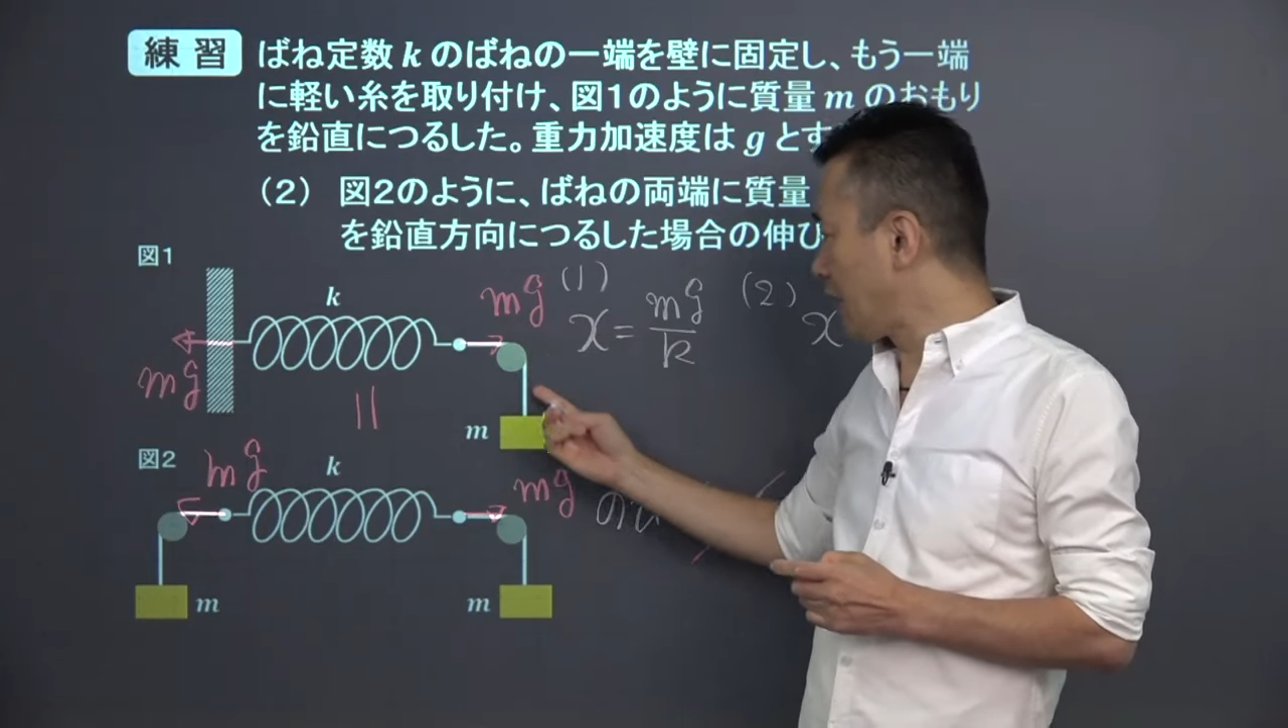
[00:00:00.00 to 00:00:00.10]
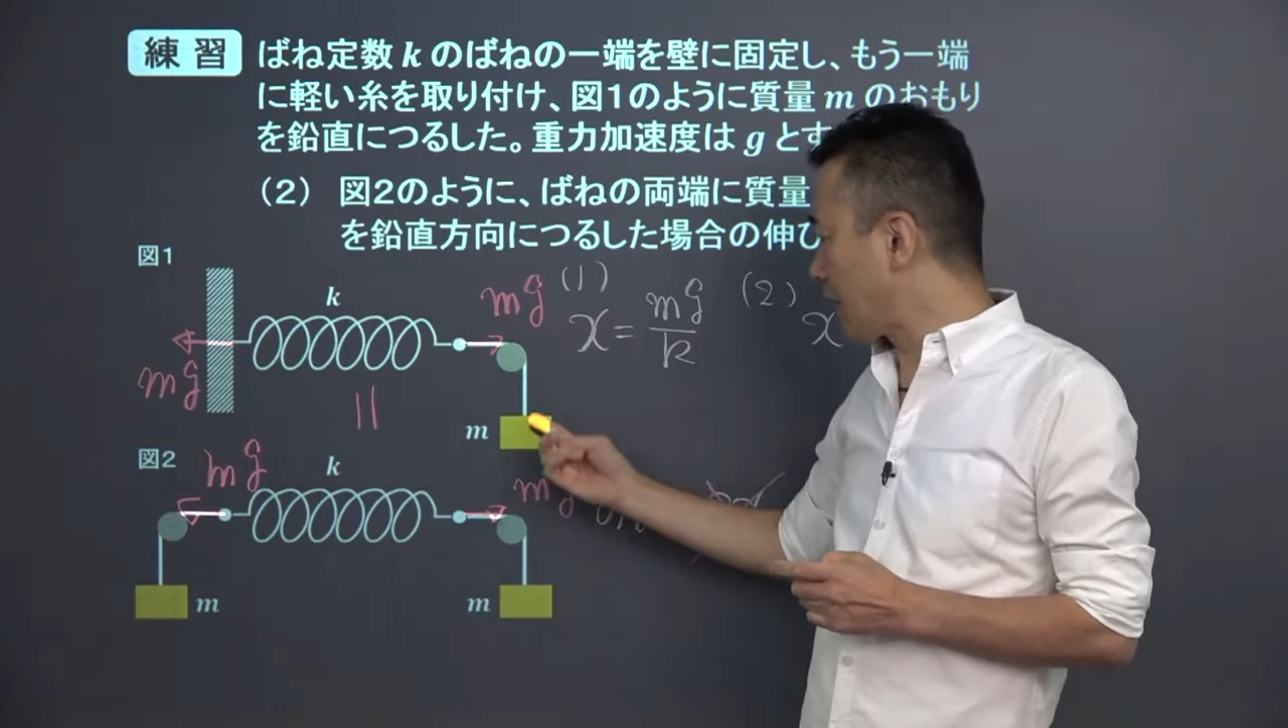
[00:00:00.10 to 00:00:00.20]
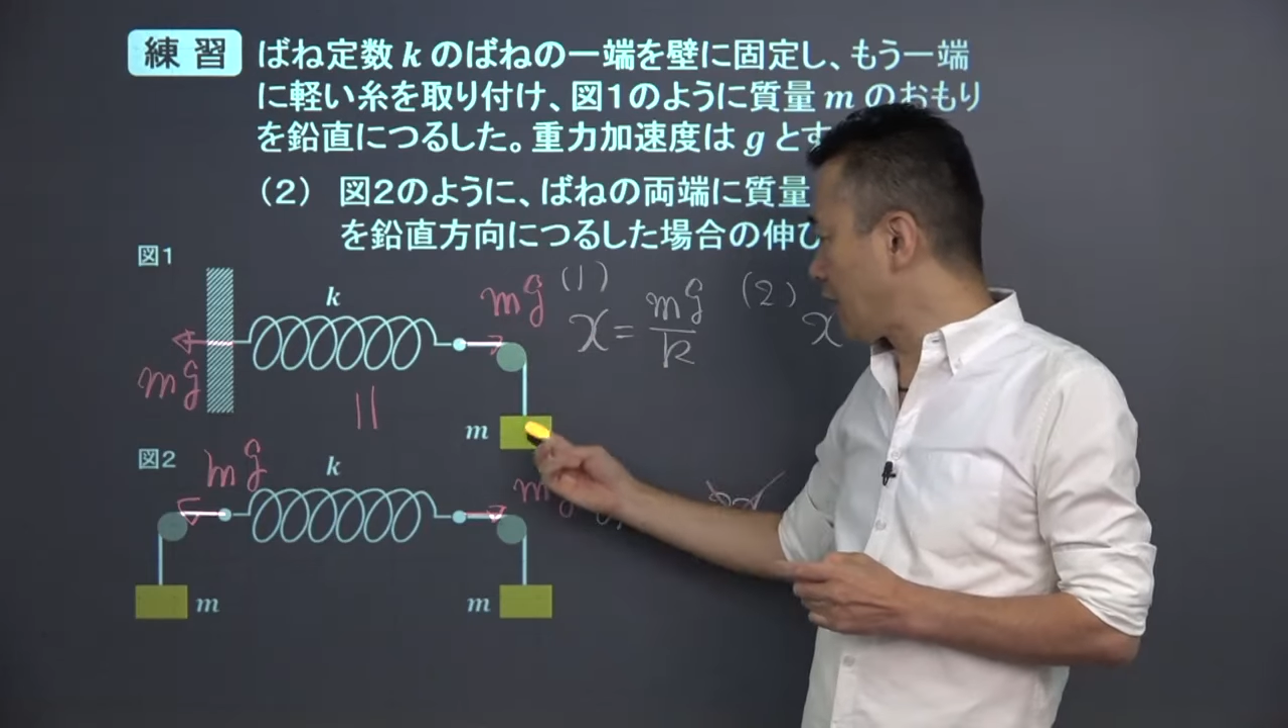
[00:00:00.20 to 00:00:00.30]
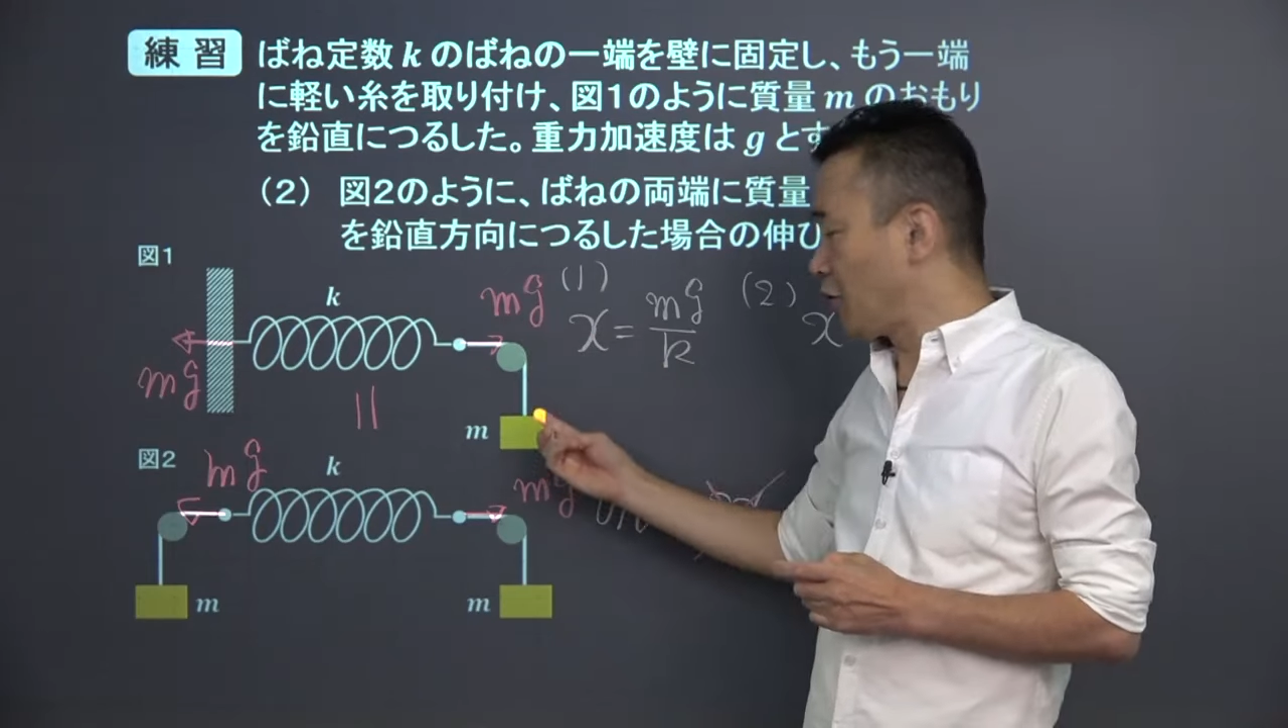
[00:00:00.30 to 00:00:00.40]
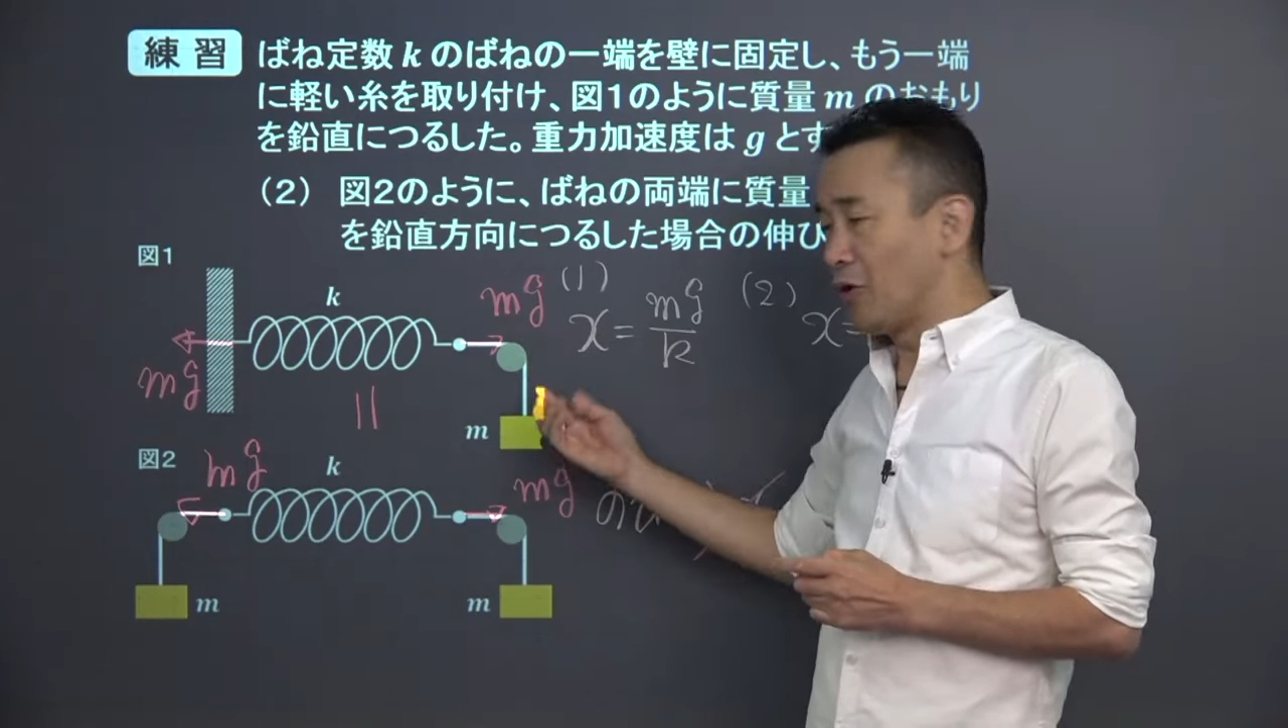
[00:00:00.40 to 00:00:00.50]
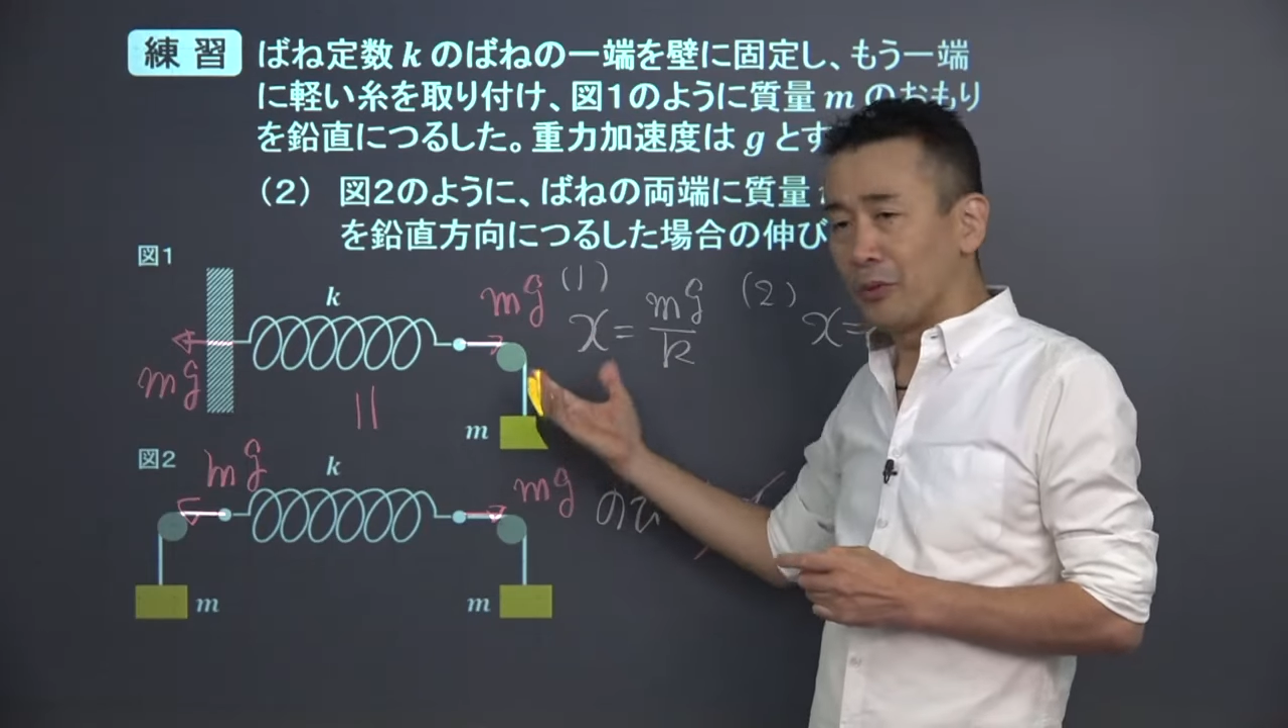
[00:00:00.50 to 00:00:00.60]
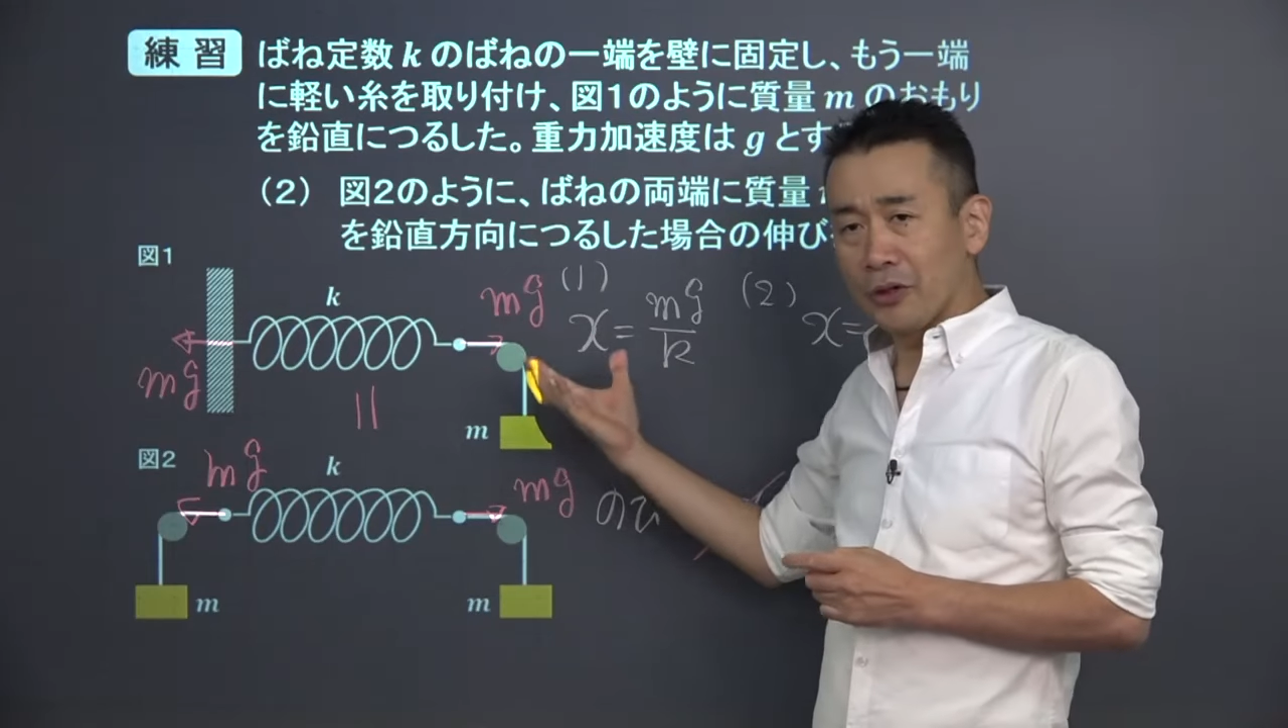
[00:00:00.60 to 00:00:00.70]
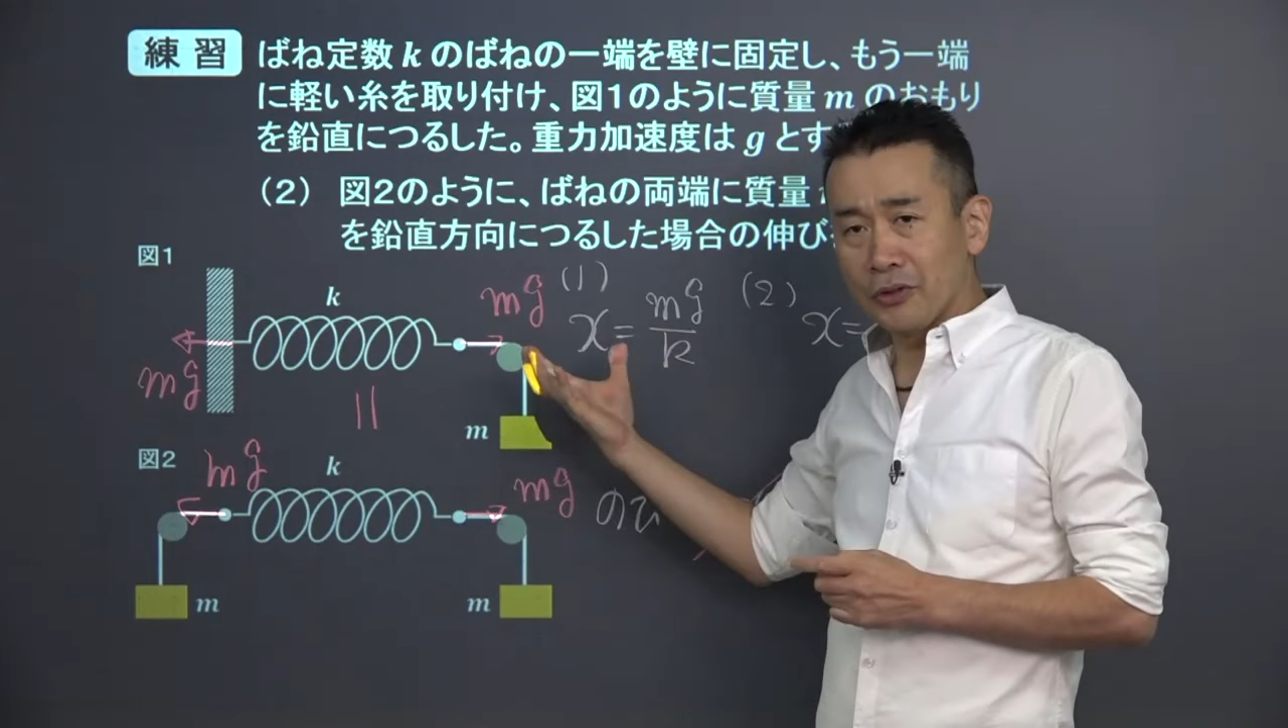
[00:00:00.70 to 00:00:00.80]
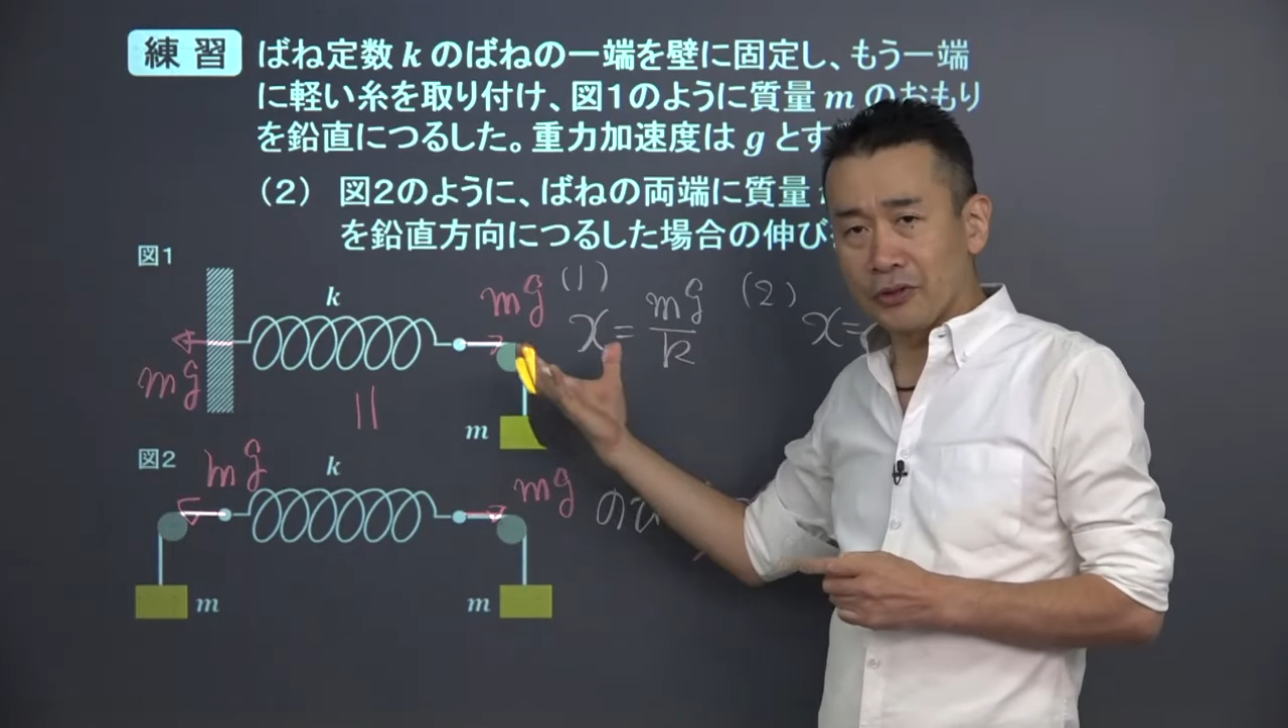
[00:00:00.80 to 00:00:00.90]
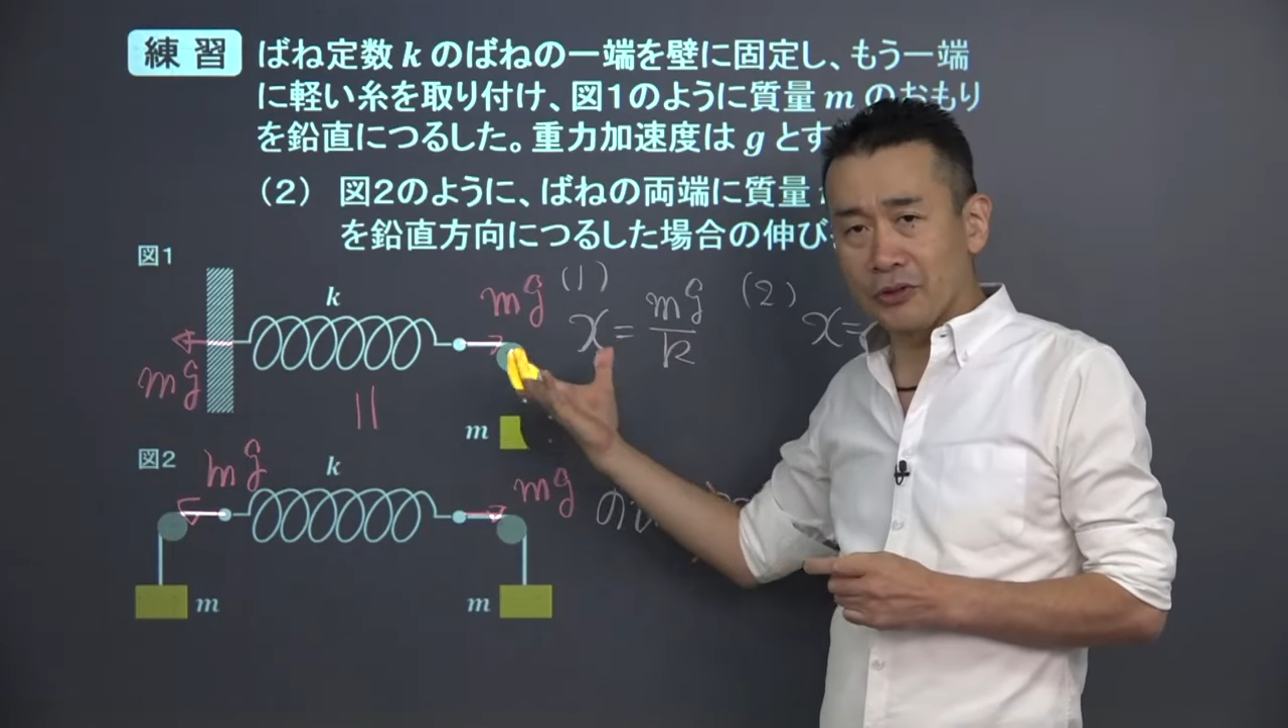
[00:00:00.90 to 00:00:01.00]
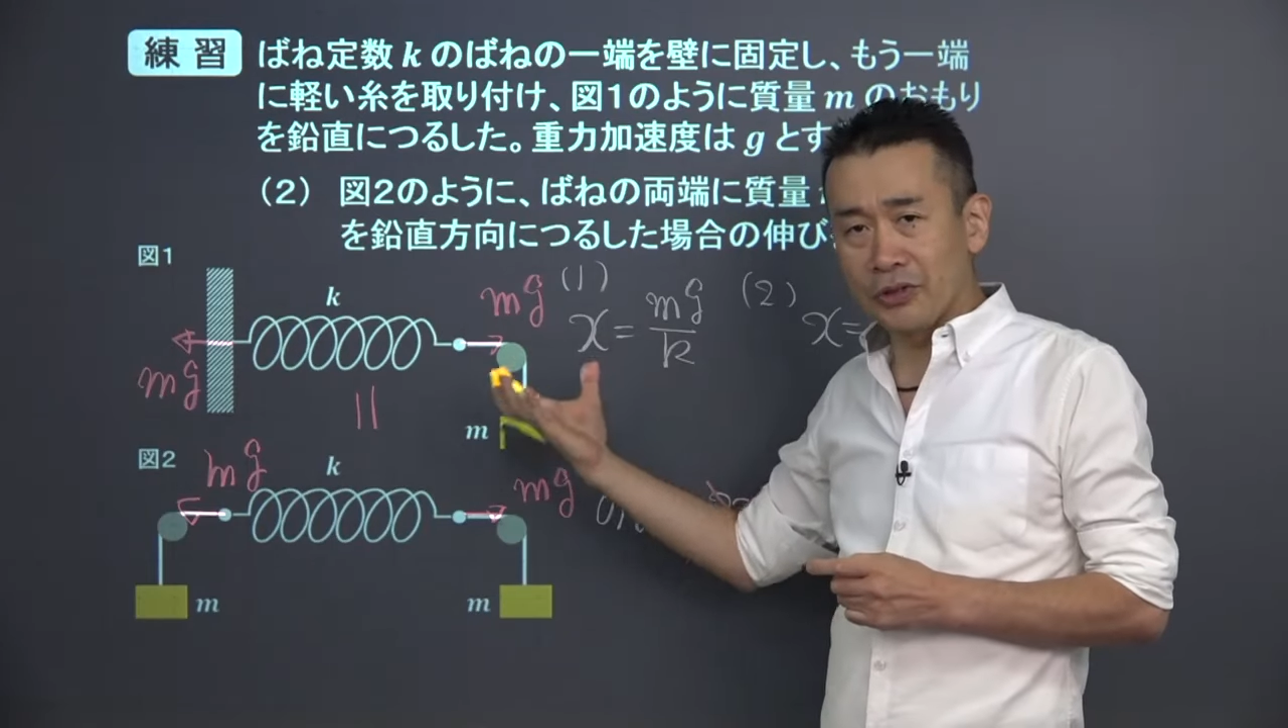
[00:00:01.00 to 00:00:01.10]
だけに重りを吊